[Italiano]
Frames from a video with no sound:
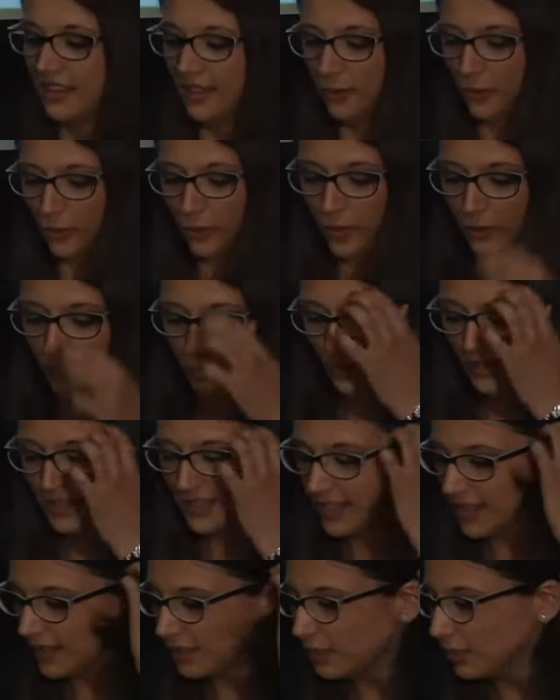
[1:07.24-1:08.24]
Dunque,
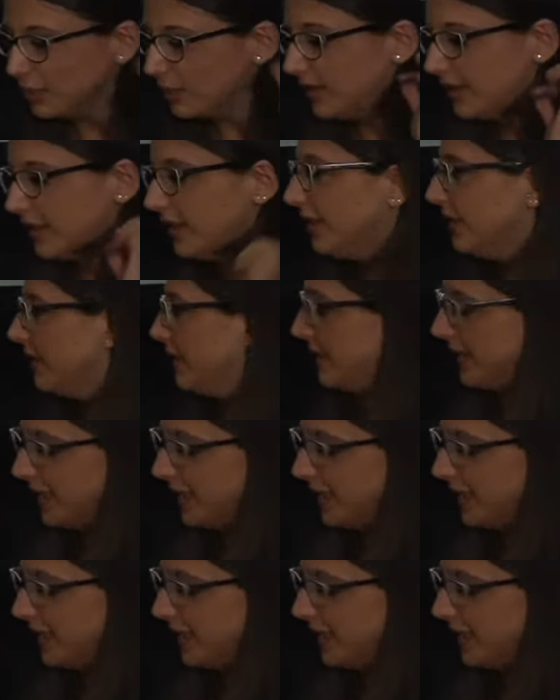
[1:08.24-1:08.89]
buonasera a tutti.